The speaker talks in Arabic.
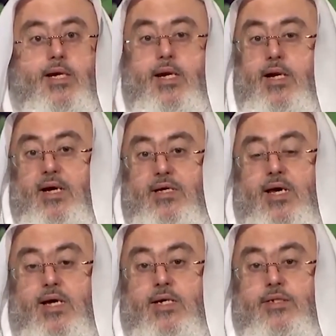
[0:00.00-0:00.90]

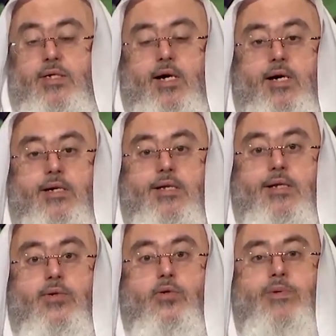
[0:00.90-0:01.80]
الأعياد شعارات
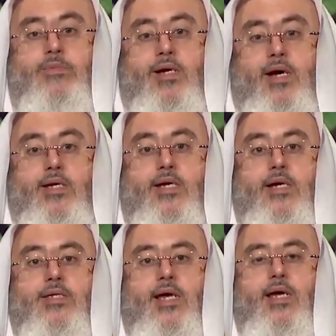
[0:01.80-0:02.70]
للأمم
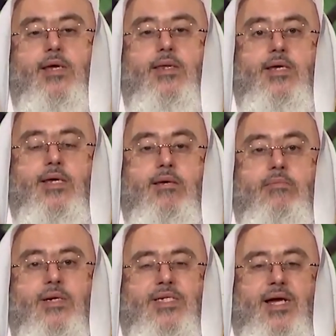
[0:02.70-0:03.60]
الأعياد هذه
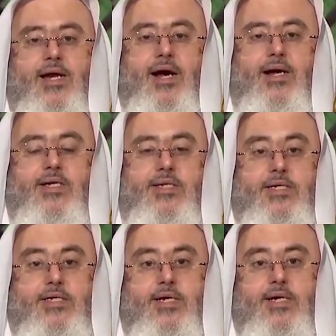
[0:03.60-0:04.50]
مسألة
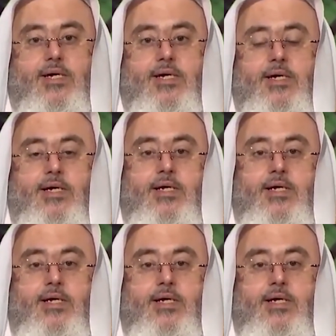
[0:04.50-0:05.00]
عقدية